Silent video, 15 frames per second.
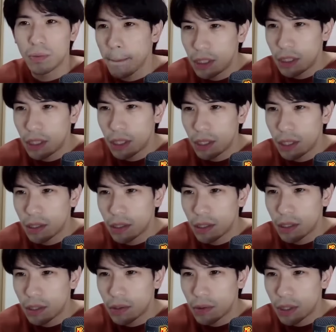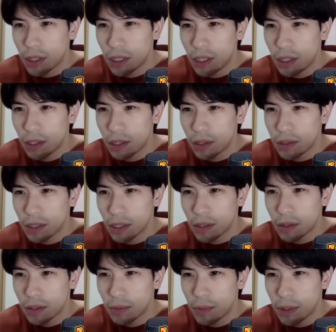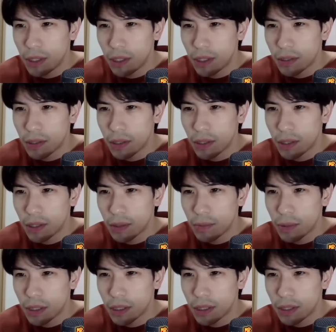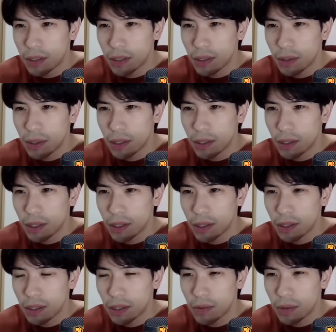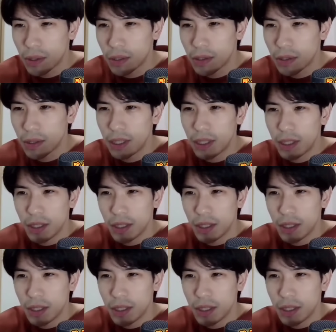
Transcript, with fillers: 西で上がってたのがレイカーズじゃなくてペリカンズだったらペイサーズやはり勝ってたのかな